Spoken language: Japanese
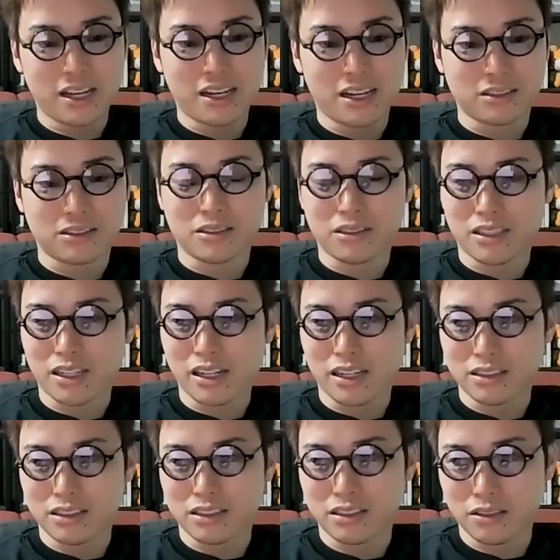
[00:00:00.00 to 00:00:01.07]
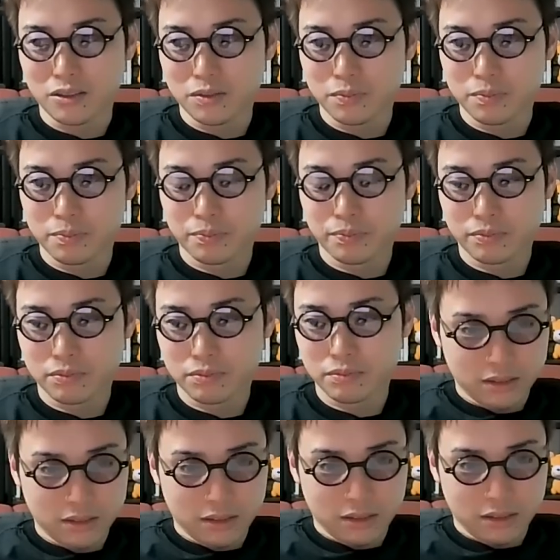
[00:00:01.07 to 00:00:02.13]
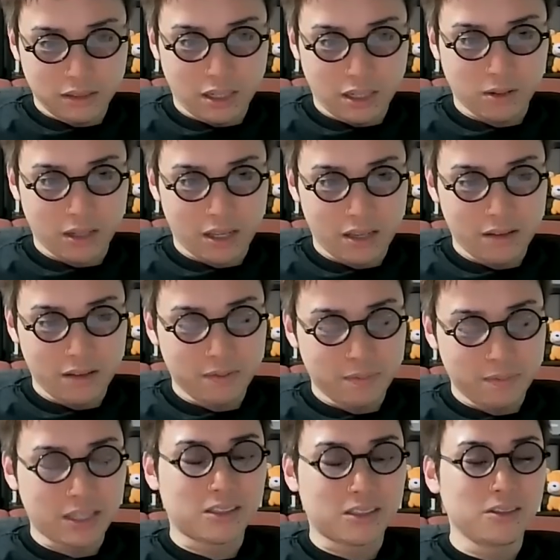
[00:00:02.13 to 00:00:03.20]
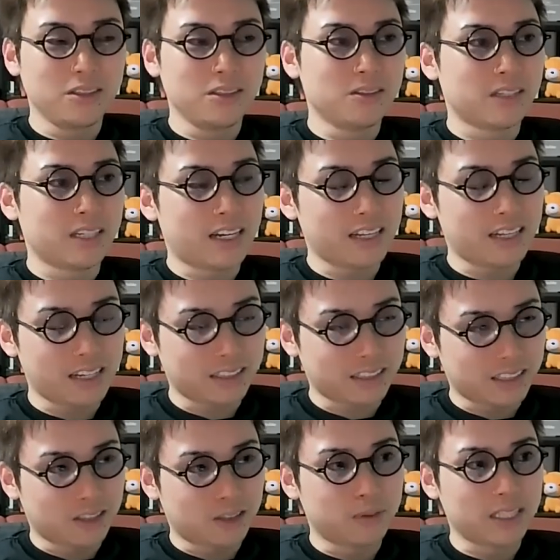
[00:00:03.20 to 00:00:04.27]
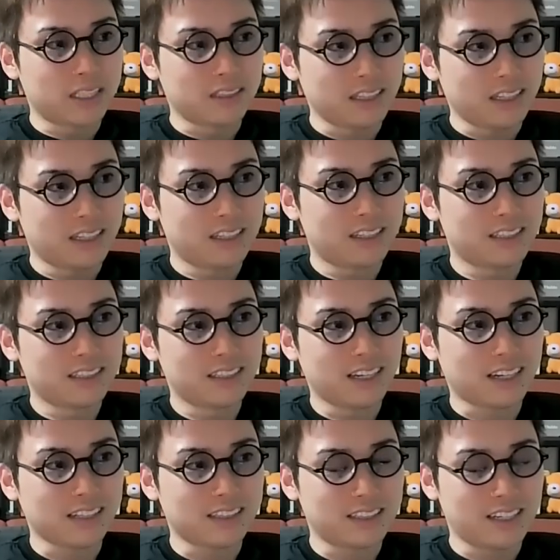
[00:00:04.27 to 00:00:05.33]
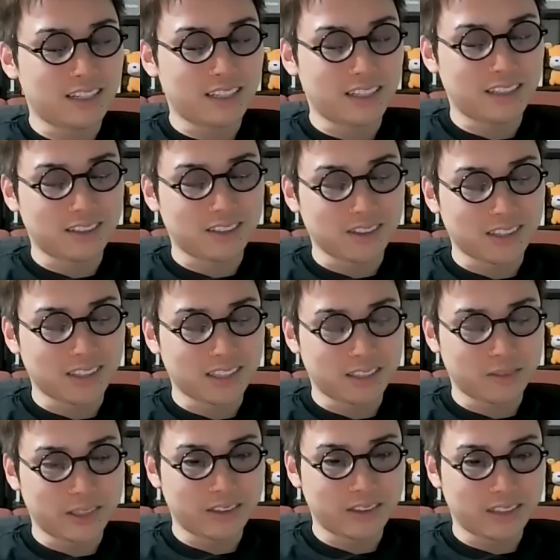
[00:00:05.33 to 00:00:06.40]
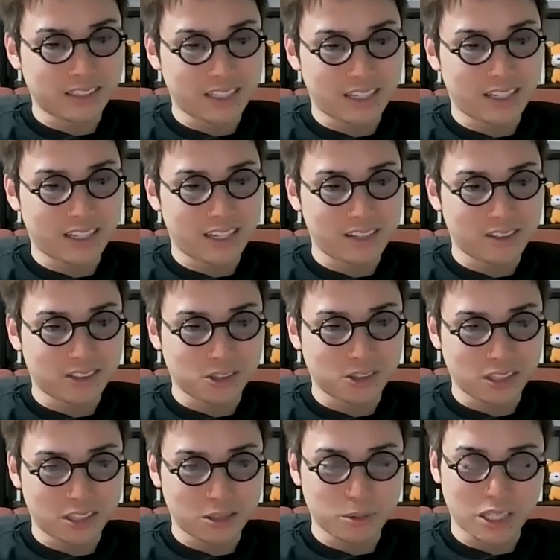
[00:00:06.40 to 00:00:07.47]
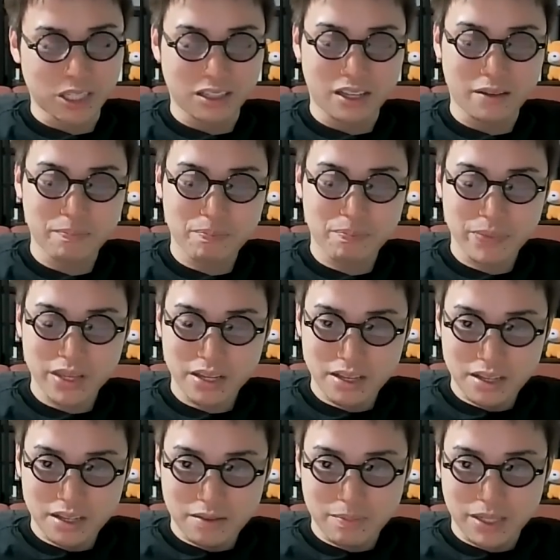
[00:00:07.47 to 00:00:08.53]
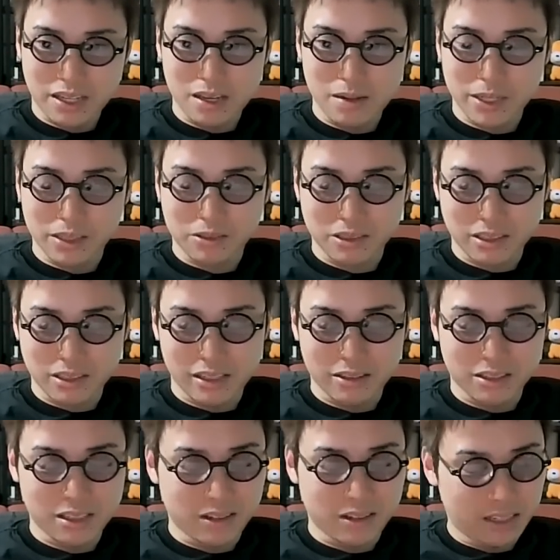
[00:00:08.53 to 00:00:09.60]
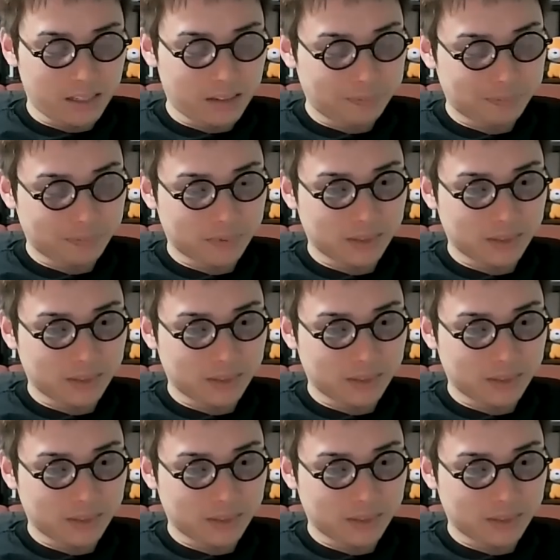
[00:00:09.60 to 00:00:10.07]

性があるというだけなんですけど。なので、まあそういうのをやりたい方は個別になんか CSS 調整してもらうかしてデザインを調整してもらって、まあテーマの公式としてはね、